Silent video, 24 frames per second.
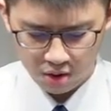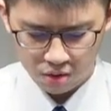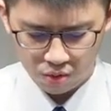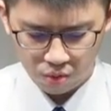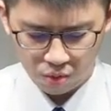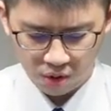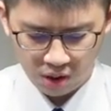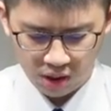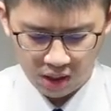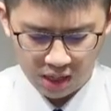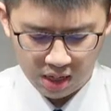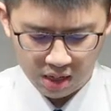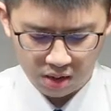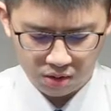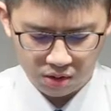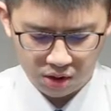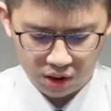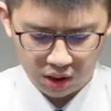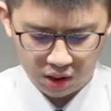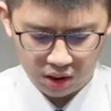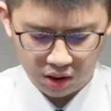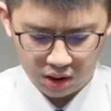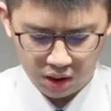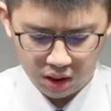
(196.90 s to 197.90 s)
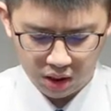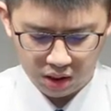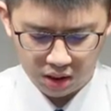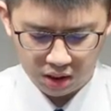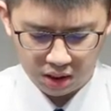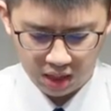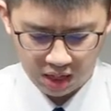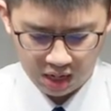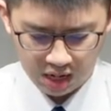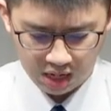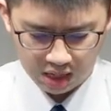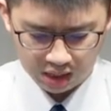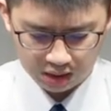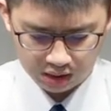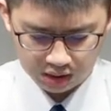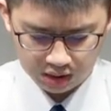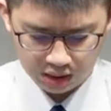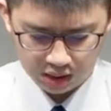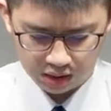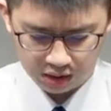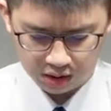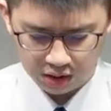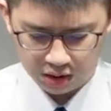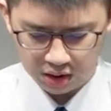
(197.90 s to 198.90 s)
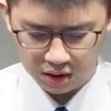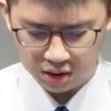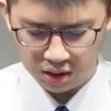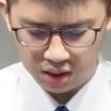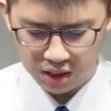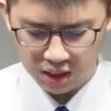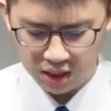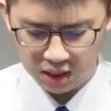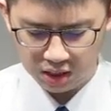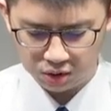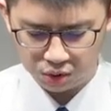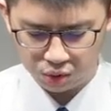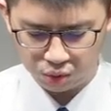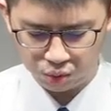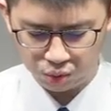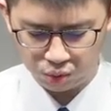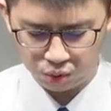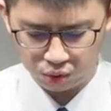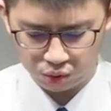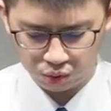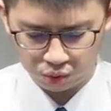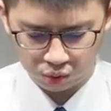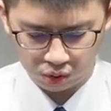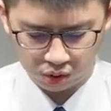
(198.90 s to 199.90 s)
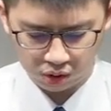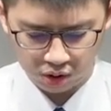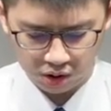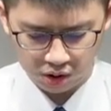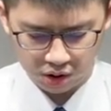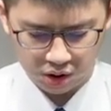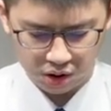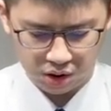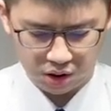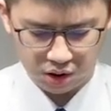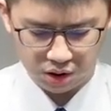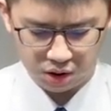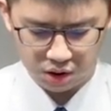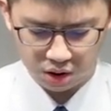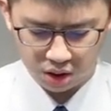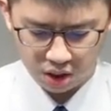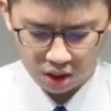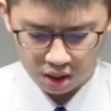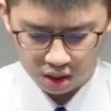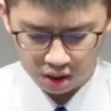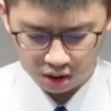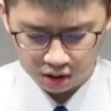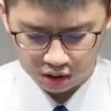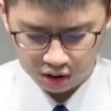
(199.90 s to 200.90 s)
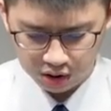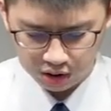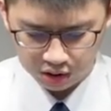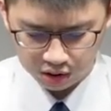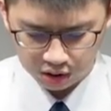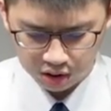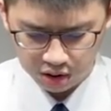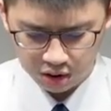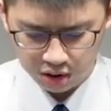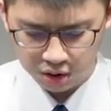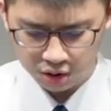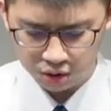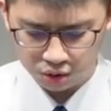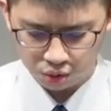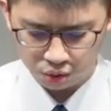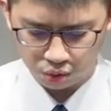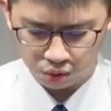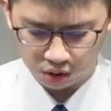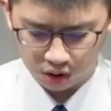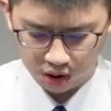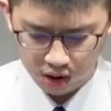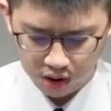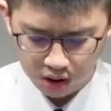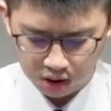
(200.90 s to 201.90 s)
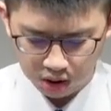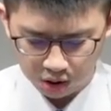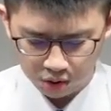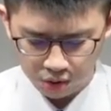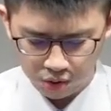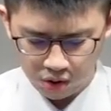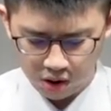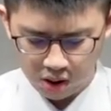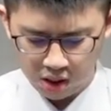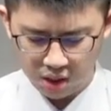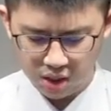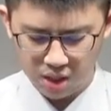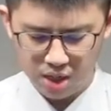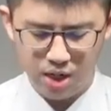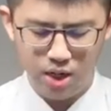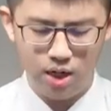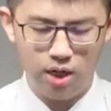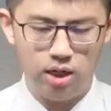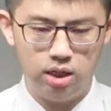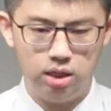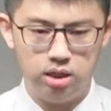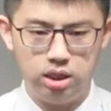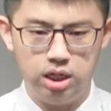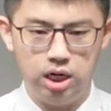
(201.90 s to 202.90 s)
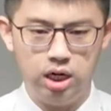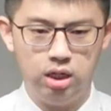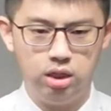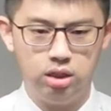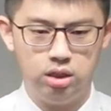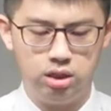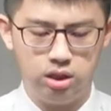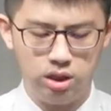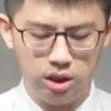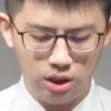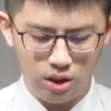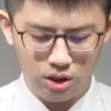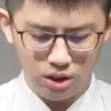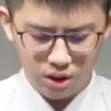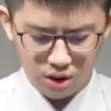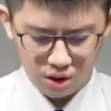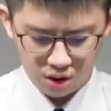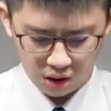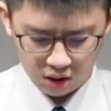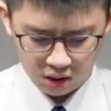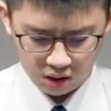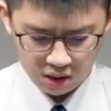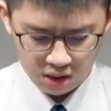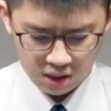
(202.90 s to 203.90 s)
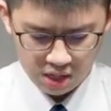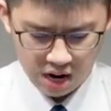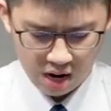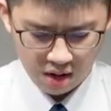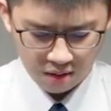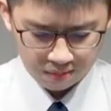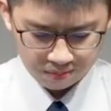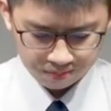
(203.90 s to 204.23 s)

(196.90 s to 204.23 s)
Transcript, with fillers: 我要坚定他向你列祖所起啊起誓所立的约，像今日一样。